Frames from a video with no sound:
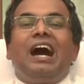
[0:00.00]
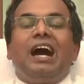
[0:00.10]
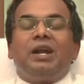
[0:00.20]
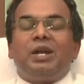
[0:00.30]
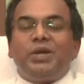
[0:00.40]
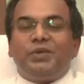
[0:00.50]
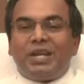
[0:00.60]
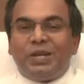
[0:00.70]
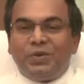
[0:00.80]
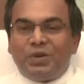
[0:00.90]

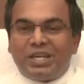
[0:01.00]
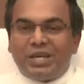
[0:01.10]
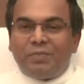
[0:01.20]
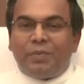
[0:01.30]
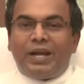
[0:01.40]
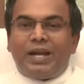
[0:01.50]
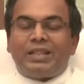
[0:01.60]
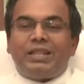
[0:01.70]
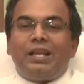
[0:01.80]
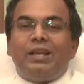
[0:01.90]
ஆண்டவரை நோக்கிய
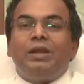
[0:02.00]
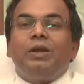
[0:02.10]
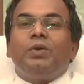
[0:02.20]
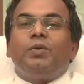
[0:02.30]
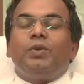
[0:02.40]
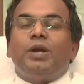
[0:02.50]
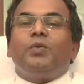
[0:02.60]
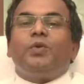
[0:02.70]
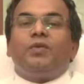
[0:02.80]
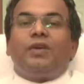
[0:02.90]
பயணத்தில் உள்ள
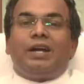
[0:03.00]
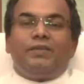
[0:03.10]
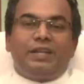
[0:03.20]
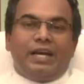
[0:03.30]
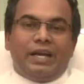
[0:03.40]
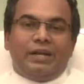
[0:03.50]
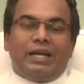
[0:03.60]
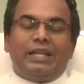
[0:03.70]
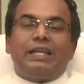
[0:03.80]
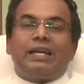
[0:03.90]
ஒரு வாழ்வு தான்
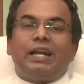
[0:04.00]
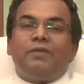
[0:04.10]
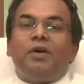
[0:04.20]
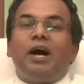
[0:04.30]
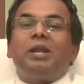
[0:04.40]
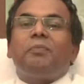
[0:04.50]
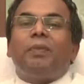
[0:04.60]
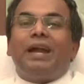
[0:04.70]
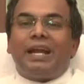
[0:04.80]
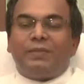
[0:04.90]
அந்த கல்வாரி
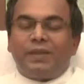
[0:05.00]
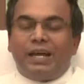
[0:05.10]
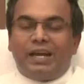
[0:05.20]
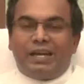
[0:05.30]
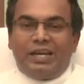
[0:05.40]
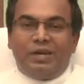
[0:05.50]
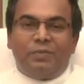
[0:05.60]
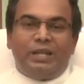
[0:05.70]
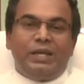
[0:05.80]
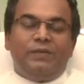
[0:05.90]
பயணம்தான்
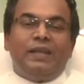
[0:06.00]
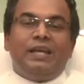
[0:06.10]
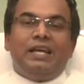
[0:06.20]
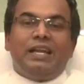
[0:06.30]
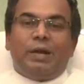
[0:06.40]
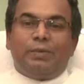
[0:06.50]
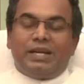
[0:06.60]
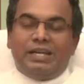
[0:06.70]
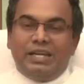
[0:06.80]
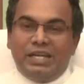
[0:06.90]
என்பதை
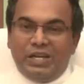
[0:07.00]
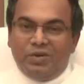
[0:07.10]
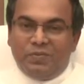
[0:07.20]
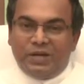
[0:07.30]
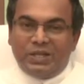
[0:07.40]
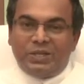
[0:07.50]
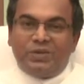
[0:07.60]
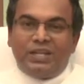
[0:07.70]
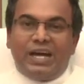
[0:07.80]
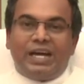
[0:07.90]
நமக்கு
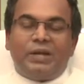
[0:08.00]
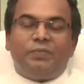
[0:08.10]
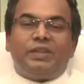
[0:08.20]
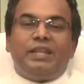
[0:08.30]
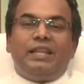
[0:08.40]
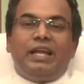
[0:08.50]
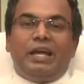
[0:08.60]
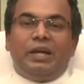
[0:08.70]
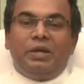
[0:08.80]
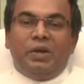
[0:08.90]
நினைவுபடுத்துவதாக இந்த
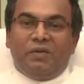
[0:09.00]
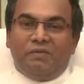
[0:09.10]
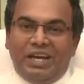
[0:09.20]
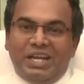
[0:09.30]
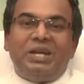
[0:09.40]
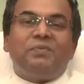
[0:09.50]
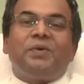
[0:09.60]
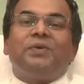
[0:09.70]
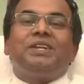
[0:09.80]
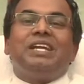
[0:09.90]
வருகை
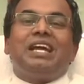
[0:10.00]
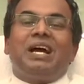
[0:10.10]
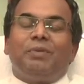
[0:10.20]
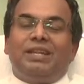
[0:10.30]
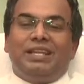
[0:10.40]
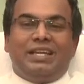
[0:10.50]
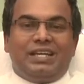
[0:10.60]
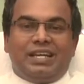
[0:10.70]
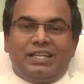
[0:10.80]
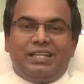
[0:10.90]
பவனி
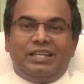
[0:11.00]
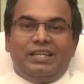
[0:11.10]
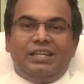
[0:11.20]
அமைந்திருக்கிறது